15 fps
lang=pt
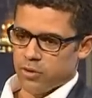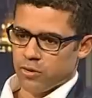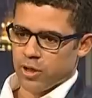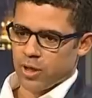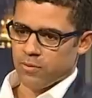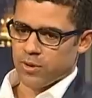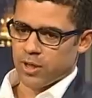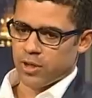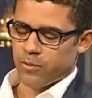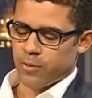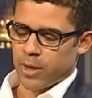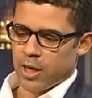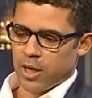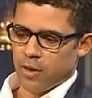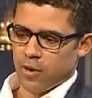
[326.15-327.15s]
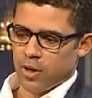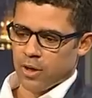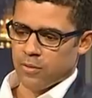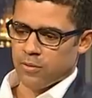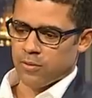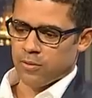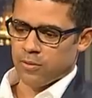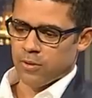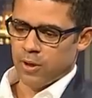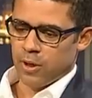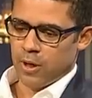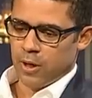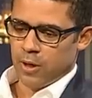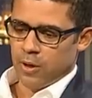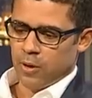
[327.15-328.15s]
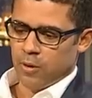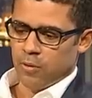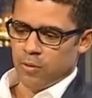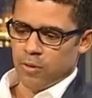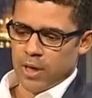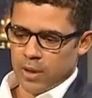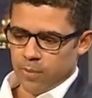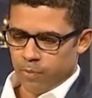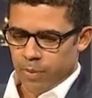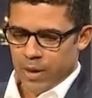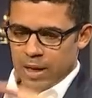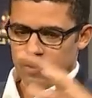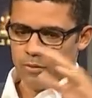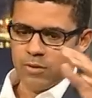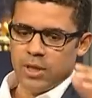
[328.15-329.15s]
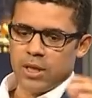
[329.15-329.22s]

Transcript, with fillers: Nós estamos a esperar agora que o, o grande plano